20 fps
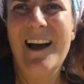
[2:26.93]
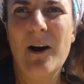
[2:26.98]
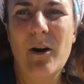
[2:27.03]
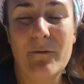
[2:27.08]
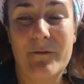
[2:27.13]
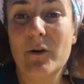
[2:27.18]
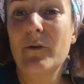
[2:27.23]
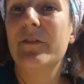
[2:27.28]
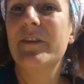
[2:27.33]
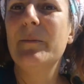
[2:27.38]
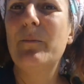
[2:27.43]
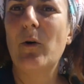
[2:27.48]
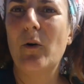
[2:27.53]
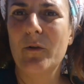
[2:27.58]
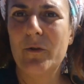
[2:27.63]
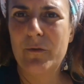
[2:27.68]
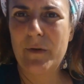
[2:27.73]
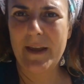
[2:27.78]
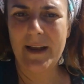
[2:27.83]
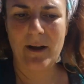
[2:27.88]
On va aussi
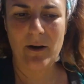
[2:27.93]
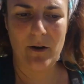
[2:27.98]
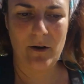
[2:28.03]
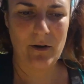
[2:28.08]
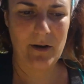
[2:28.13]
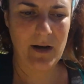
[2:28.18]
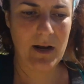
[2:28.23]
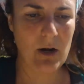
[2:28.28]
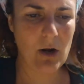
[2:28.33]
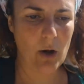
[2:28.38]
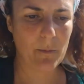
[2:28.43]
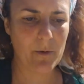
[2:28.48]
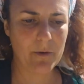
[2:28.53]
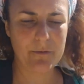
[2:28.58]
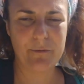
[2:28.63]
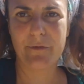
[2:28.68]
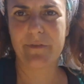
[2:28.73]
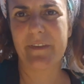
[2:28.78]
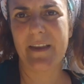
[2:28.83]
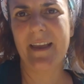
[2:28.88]
produire euh, l'hormone
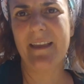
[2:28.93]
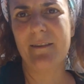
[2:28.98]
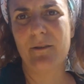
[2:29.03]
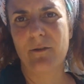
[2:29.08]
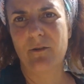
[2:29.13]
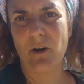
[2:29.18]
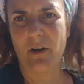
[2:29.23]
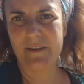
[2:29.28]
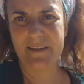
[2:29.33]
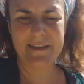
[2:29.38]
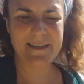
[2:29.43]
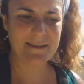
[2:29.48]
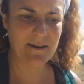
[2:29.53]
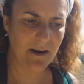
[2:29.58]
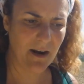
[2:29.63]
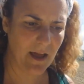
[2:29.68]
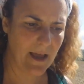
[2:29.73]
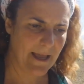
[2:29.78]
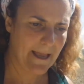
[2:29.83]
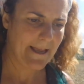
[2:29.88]
du stress, le
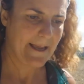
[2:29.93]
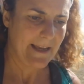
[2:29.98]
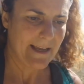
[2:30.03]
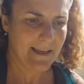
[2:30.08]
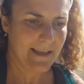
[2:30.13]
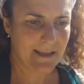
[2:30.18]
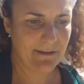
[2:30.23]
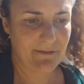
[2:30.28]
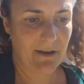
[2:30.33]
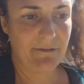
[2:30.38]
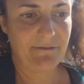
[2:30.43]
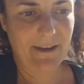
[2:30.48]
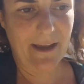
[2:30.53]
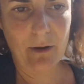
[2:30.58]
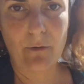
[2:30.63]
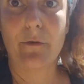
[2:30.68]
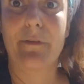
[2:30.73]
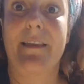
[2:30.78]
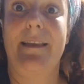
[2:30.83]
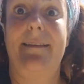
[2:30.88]
cortisol, qui va faire
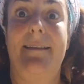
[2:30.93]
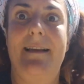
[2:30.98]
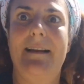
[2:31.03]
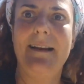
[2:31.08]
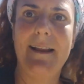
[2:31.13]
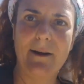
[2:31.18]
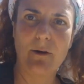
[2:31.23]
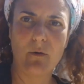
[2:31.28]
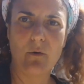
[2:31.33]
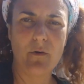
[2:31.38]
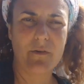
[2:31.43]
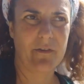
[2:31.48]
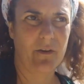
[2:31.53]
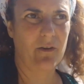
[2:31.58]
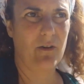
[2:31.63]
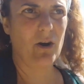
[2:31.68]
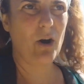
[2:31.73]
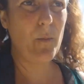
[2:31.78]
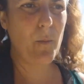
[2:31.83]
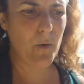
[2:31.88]
que ça sclérose
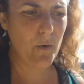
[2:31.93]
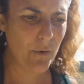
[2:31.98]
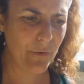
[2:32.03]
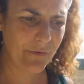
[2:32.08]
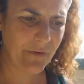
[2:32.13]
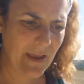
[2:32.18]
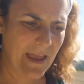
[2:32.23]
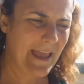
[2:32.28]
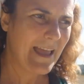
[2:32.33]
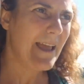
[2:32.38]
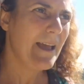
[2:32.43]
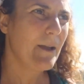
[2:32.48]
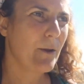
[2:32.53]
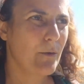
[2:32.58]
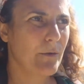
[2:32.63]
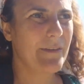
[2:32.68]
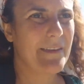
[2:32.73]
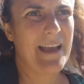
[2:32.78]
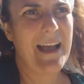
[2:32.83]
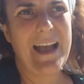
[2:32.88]
encore plus,
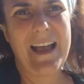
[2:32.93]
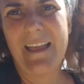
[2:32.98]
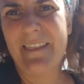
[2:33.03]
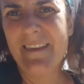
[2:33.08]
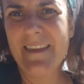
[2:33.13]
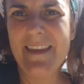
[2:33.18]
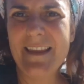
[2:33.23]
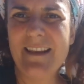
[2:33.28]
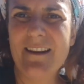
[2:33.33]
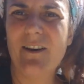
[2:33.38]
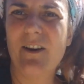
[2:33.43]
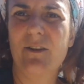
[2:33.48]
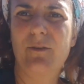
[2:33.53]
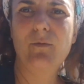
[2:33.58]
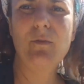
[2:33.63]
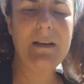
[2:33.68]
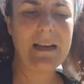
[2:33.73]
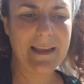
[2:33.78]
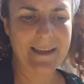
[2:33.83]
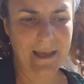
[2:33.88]
que ça annihile
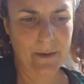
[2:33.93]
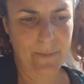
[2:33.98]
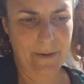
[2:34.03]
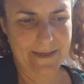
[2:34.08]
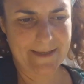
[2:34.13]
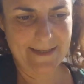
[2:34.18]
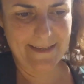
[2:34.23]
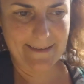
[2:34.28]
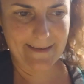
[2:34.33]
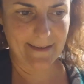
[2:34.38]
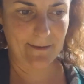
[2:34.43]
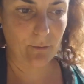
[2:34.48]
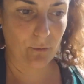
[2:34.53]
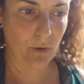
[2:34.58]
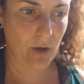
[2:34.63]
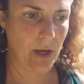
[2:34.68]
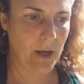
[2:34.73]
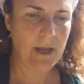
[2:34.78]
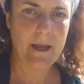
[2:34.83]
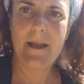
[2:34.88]
toute la capacité de,
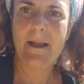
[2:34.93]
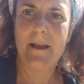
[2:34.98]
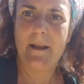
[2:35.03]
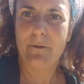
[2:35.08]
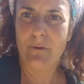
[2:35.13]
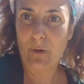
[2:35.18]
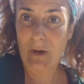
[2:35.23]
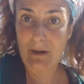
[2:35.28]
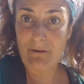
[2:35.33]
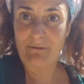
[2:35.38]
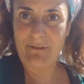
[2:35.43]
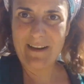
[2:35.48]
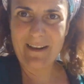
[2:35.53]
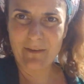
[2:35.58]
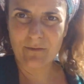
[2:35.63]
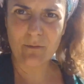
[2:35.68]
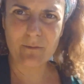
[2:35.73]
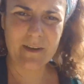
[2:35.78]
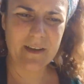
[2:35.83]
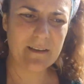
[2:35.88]

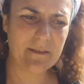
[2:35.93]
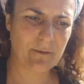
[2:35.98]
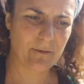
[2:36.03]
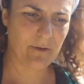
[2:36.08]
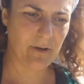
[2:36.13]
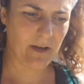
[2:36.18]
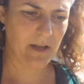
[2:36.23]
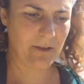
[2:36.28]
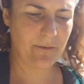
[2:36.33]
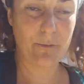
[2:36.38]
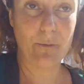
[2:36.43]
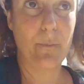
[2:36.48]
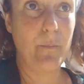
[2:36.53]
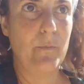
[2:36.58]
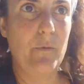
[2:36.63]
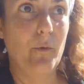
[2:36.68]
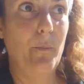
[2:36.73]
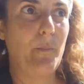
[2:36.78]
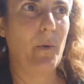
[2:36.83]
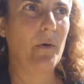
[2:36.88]
réflexion, hein, de,
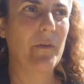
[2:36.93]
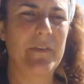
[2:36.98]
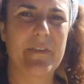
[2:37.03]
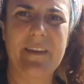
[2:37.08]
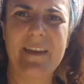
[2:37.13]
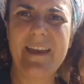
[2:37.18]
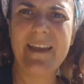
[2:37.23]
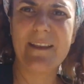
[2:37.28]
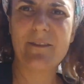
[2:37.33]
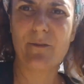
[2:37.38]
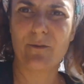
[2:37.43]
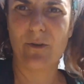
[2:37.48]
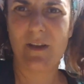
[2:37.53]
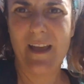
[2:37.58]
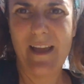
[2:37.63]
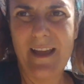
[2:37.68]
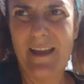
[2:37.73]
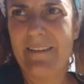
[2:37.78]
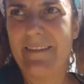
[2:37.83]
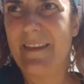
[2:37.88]
penser,
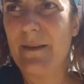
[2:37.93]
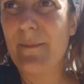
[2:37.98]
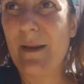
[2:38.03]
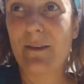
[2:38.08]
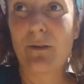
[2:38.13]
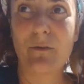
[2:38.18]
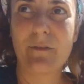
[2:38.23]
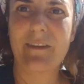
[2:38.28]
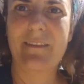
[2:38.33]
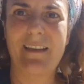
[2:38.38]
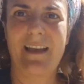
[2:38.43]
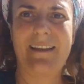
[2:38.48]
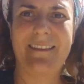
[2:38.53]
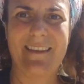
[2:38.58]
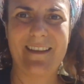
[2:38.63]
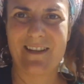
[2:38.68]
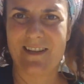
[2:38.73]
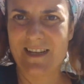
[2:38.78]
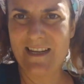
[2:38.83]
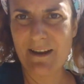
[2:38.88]
d'émettre une
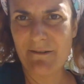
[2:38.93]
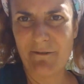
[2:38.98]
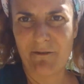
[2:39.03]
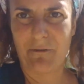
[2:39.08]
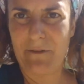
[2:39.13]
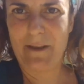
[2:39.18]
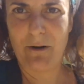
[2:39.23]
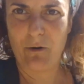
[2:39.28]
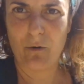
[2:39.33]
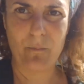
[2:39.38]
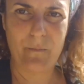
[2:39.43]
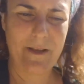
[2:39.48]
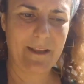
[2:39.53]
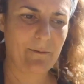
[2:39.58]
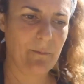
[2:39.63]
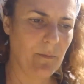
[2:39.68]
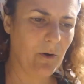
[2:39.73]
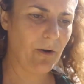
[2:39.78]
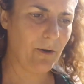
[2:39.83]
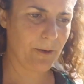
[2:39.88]
stratégie. Enfin, on est
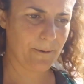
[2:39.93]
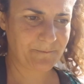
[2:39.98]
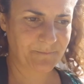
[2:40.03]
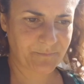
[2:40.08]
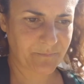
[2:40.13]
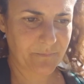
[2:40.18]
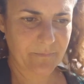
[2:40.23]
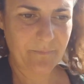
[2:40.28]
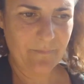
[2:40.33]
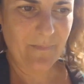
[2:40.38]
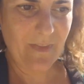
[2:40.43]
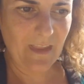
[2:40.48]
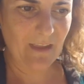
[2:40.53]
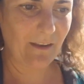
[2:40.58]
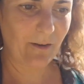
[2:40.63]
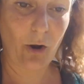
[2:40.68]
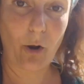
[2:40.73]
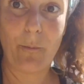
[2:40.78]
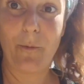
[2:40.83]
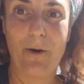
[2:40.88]
complètement...
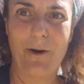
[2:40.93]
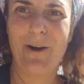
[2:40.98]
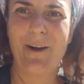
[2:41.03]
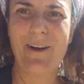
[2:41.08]
comme